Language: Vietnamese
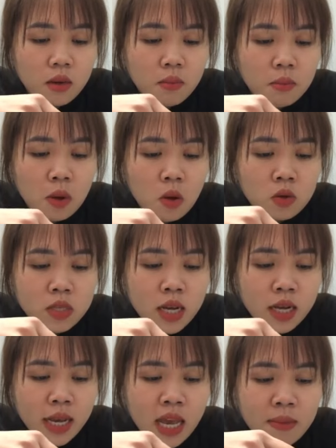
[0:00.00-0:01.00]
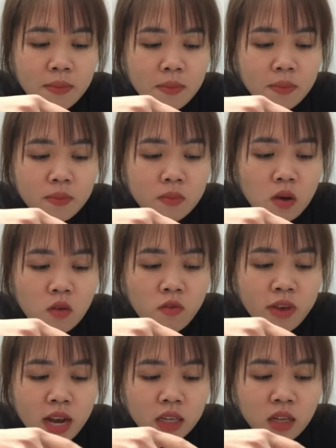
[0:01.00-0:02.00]
màu da cam màu
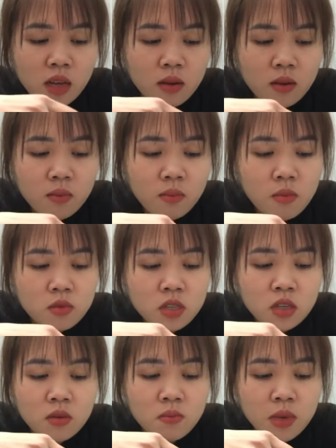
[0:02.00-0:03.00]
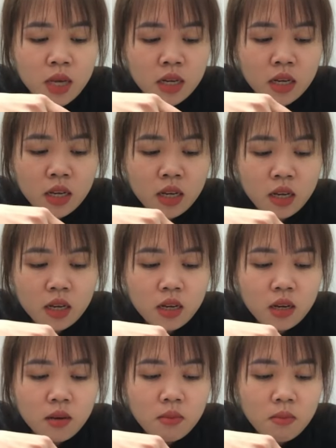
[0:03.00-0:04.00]
vàng này màu xanh nước biển này
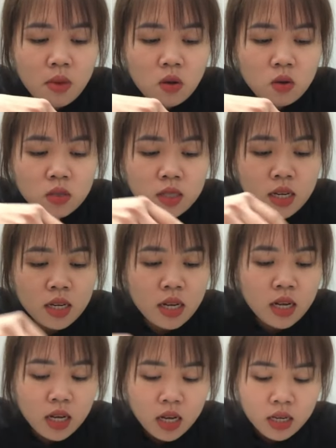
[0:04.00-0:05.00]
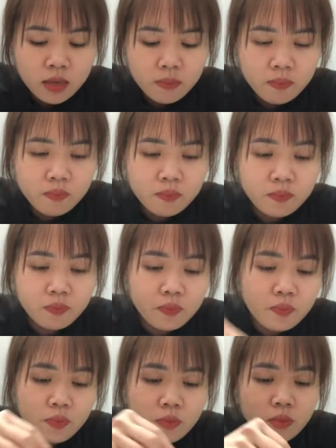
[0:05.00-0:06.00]
màu xanh lá cây
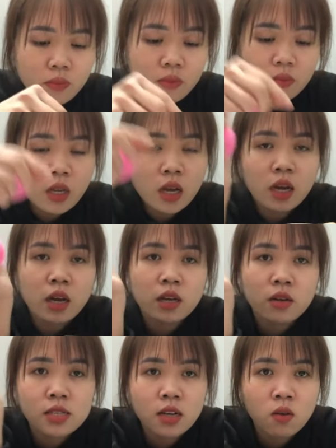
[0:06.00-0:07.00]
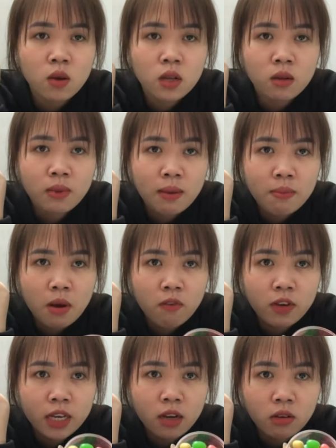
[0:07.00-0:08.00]
đấy nó sẽ có hơn 5 màu
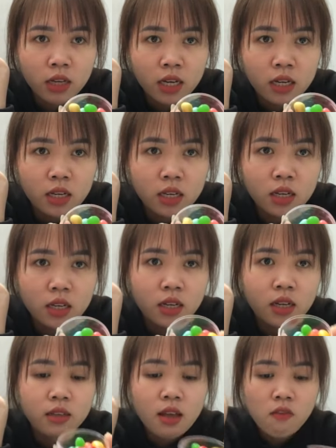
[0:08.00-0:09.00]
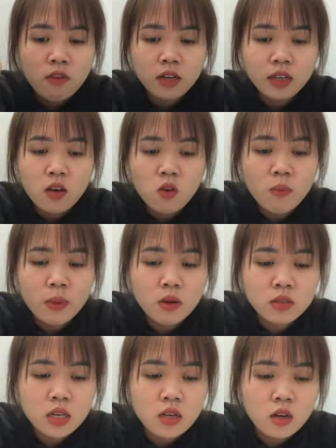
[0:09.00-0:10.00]
với nhau nhá phần kẹo của mình nó
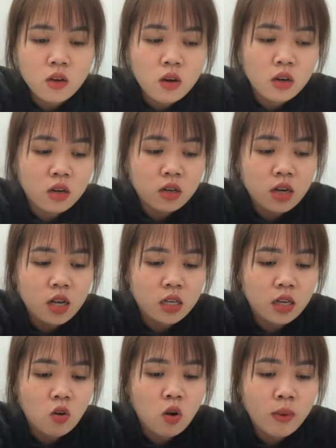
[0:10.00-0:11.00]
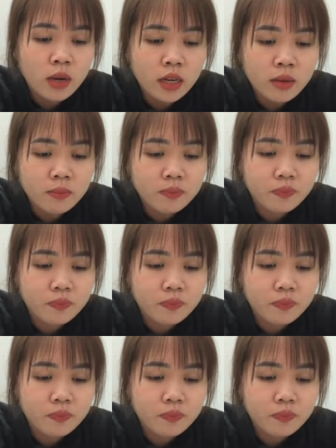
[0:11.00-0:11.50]
sẽ được ngon hơn rất là nhiều các bạn nhá